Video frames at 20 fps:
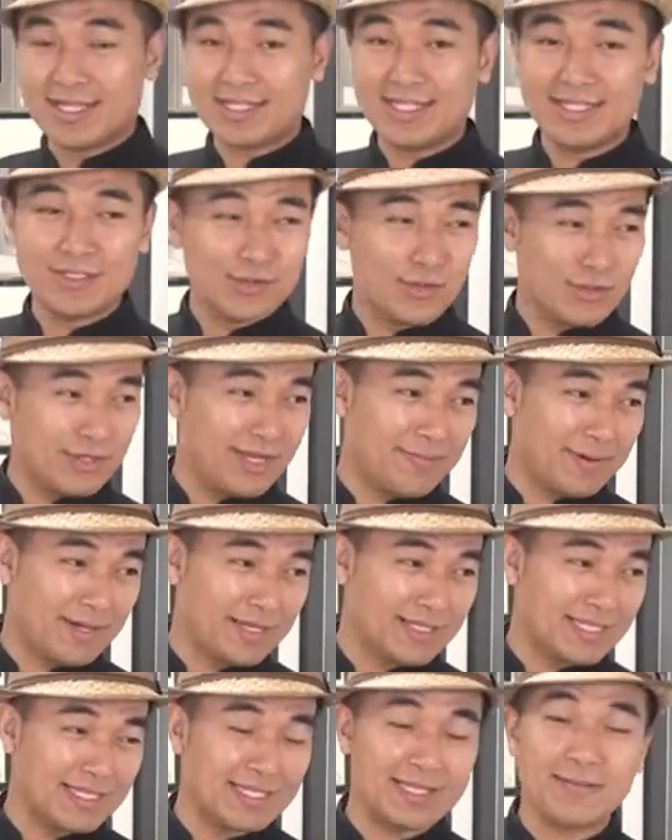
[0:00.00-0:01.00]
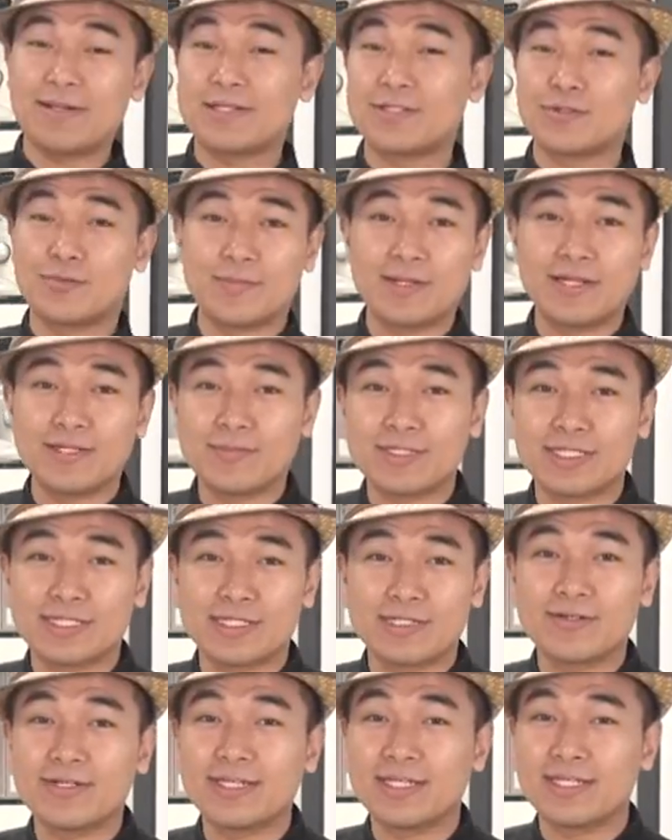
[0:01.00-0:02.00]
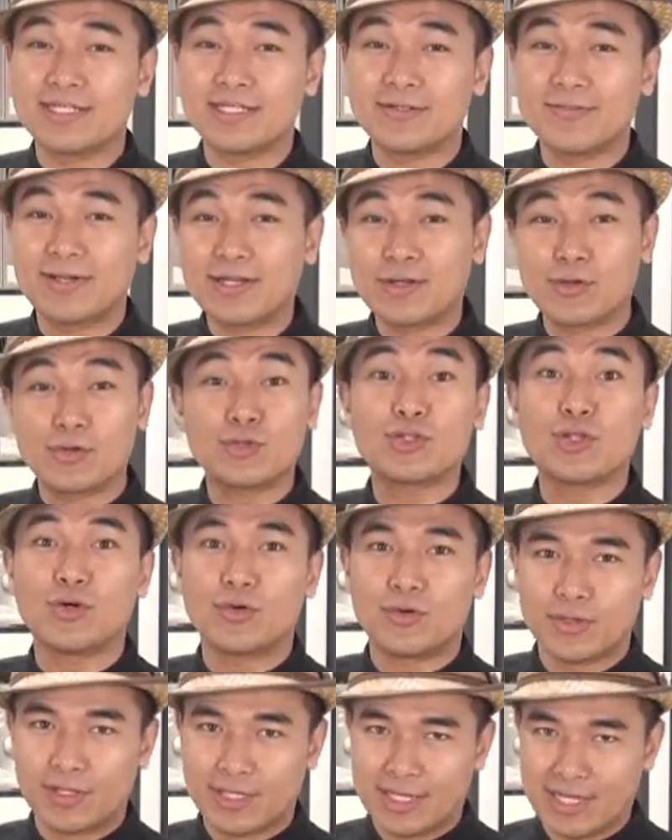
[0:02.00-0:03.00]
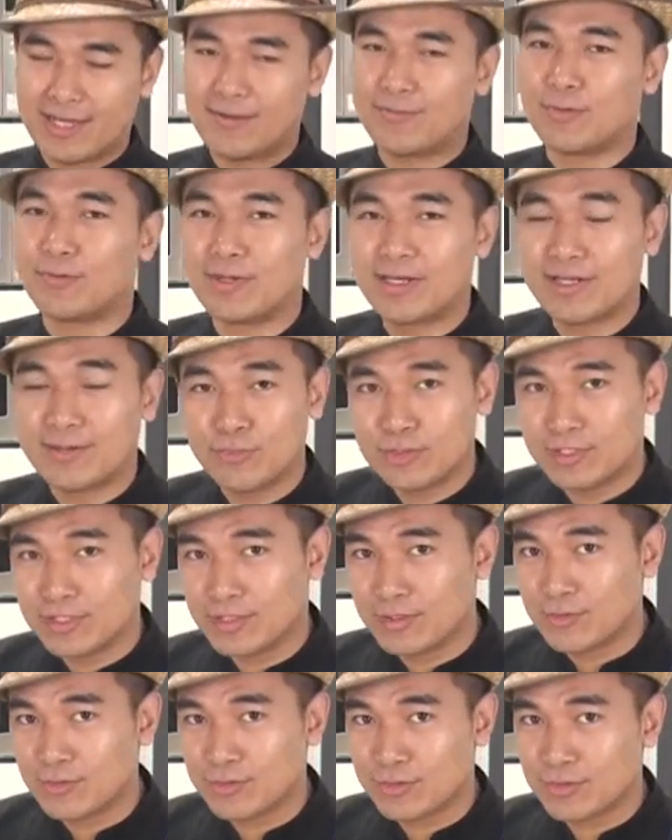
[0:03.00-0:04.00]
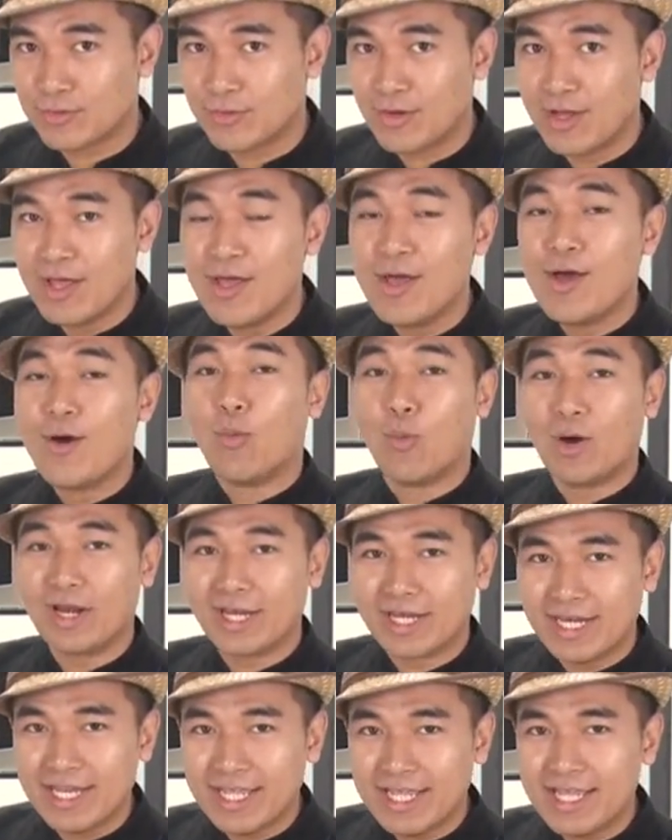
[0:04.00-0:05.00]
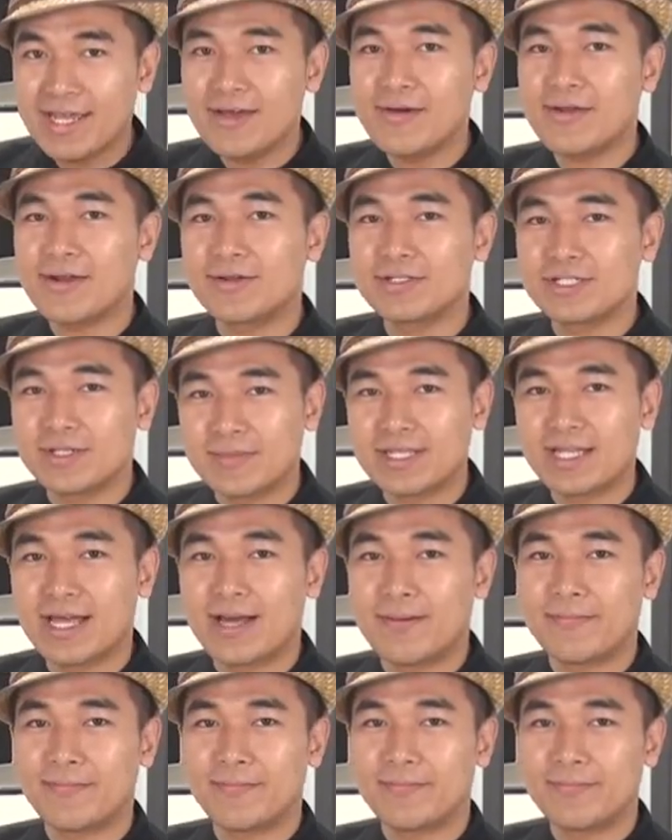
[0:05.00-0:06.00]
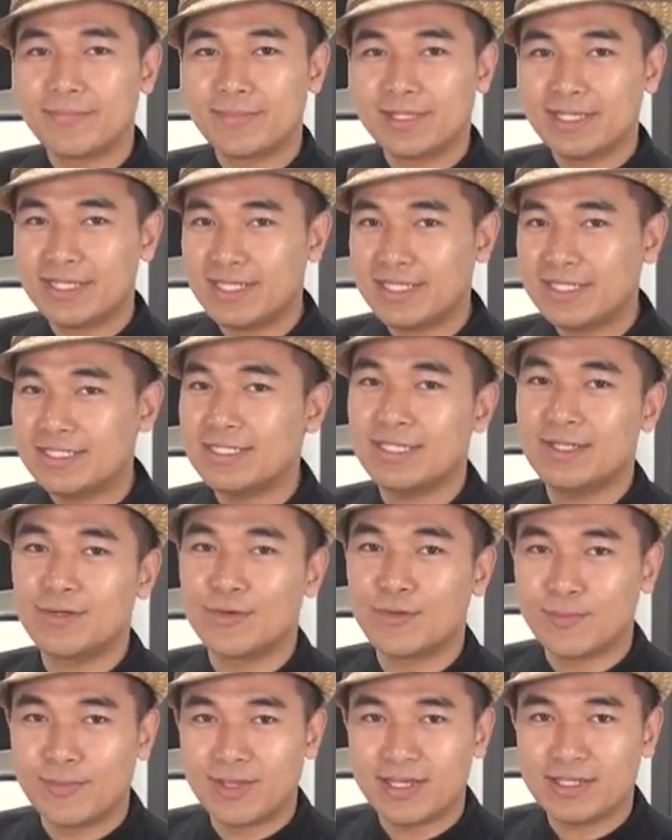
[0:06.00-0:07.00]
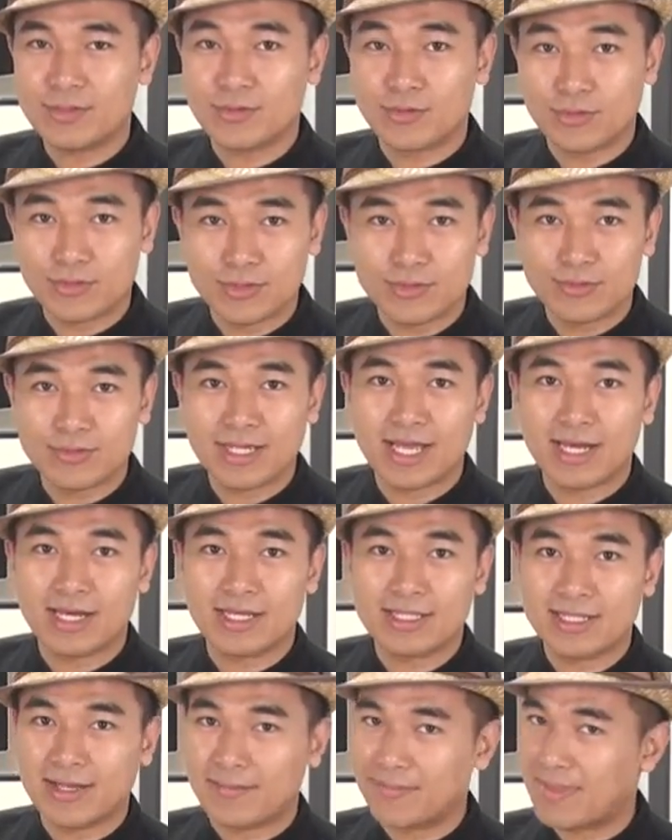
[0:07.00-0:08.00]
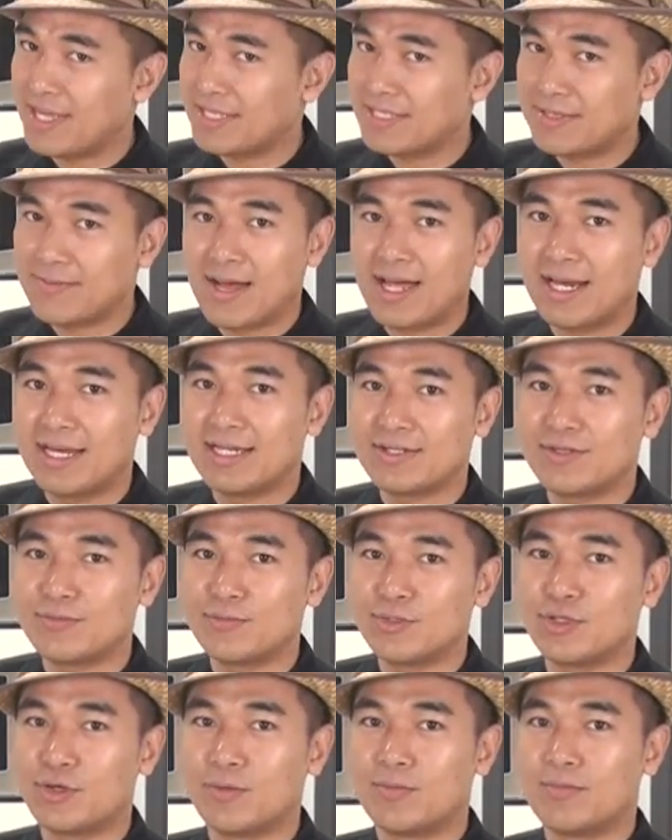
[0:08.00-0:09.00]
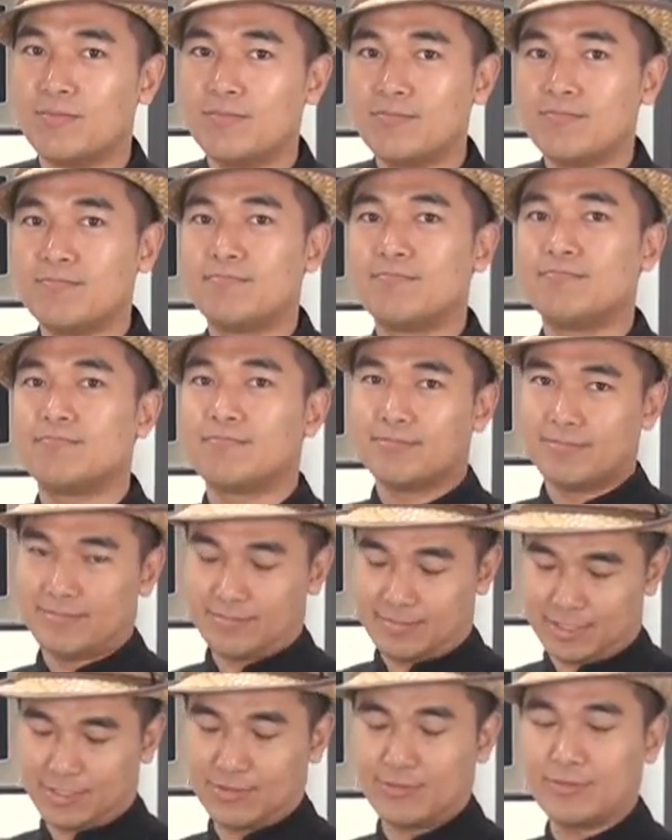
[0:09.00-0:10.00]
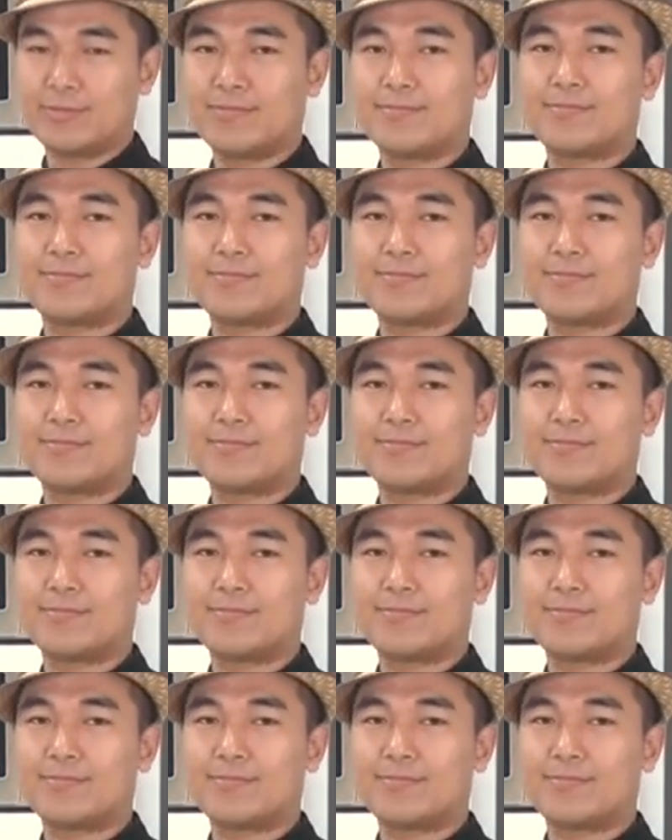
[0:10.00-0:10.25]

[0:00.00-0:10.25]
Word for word: ที่ทุกคนเนี่ยปกติถ้าไปซูเปอร์ต้องไปซื้อเขากินใช่ไหมครูตรงอ่ะผมกำลังพูดถึงครูตรงวันนี้เราจะมาทำ easy homemade ครูตรงกันทำได้ที่บ้านเลยคุณผู้ชมสูตร